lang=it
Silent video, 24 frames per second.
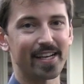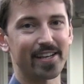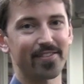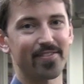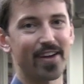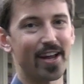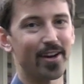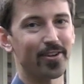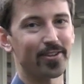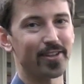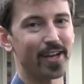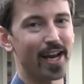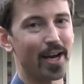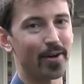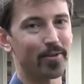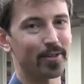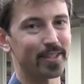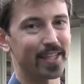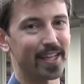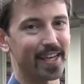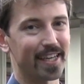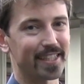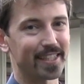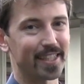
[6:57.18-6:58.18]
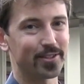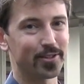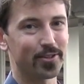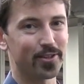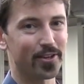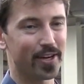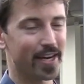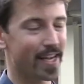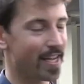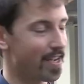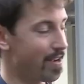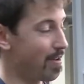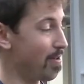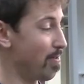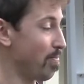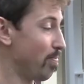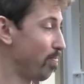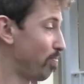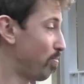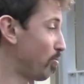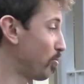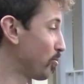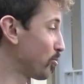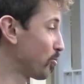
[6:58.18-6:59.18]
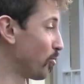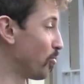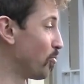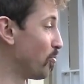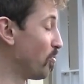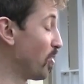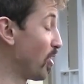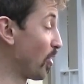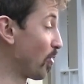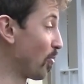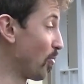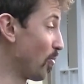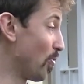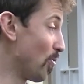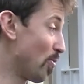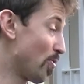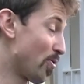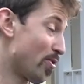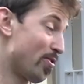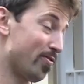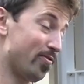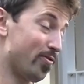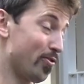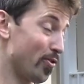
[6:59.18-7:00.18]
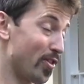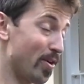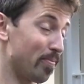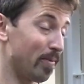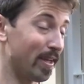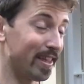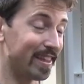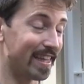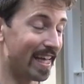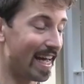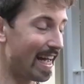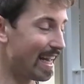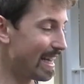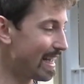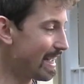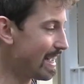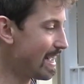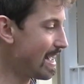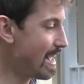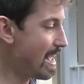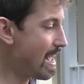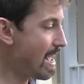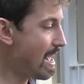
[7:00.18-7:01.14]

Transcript: il livello dell'acqua del radiatore, punto numero uno fondamentale,